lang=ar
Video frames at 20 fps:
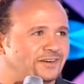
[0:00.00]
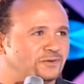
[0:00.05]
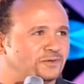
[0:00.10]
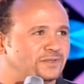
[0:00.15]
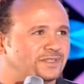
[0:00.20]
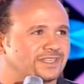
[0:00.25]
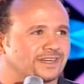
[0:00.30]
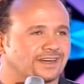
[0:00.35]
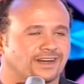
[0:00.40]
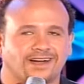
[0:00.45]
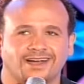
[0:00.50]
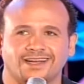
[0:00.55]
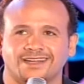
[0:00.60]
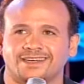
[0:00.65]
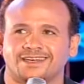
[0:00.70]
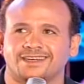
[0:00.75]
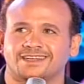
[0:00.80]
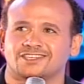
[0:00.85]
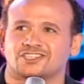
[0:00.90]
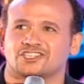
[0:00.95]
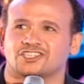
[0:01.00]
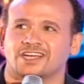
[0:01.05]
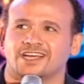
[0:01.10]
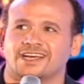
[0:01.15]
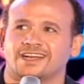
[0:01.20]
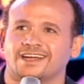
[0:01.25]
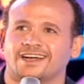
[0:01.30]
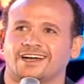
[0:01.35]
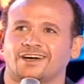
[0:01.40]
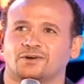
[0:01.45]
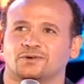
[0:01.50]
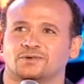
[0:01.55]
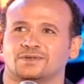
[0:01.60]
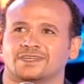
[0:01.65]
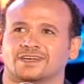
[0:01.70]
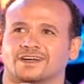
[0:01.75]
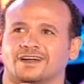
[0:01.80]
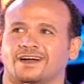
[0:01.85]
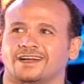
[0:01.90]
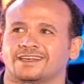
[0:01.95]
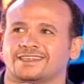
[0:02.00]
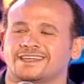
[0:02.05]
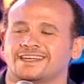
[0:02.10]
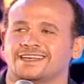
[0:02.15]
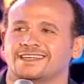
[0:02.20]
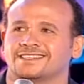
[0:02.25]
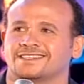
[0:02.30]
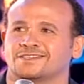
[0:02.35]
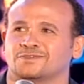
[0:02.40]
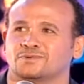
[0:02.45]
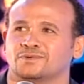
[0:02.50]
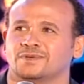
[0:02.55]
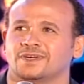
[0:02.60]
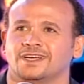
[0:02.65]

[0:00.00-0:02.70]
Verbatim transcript: وإيقاع الشارع وإيقاع الناس